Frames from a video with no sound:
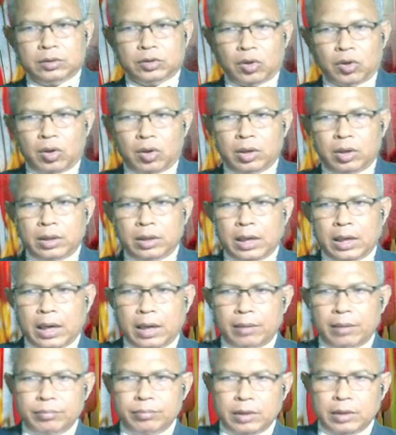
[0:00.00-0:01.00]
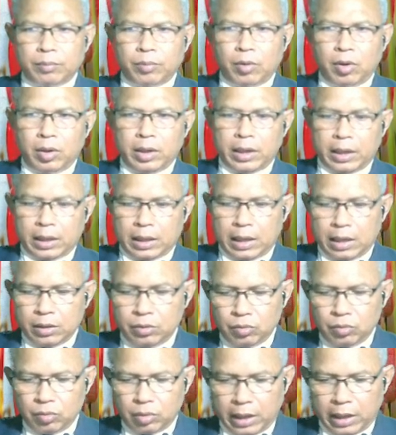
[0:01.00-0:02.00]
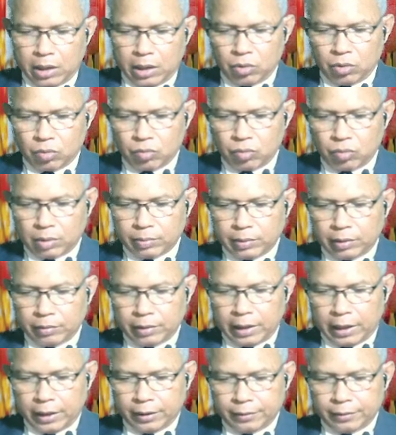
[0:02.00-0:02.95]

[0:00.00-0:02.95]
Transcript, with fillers: สอนนะครับเฉพาะเด็กอายุแค่หกขวบเท่านั้น